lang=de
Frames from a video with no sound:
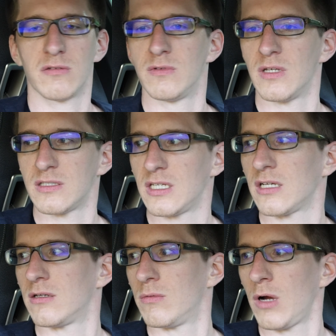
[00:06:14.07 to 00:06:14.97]
dass ich
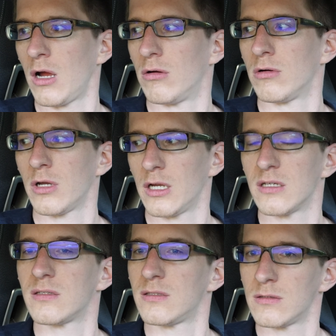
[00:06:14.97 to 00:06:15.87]
dachte, wow, okay,
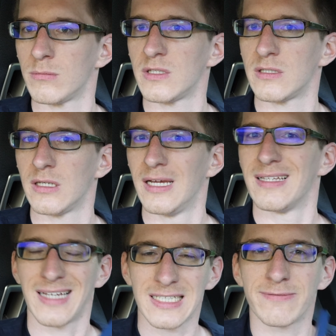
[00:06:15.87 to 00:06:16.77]
das ist so ein bisschen,
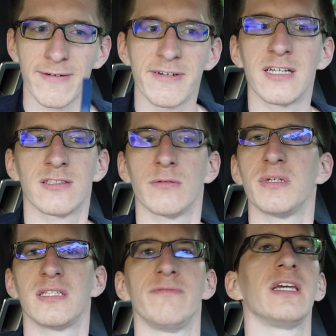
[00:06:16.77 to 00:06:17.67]
das war wieder so ein
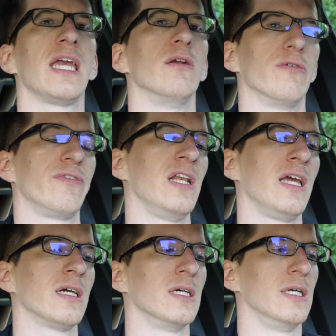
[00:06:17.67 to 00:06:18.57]
bisschen wie Kino-Feeling.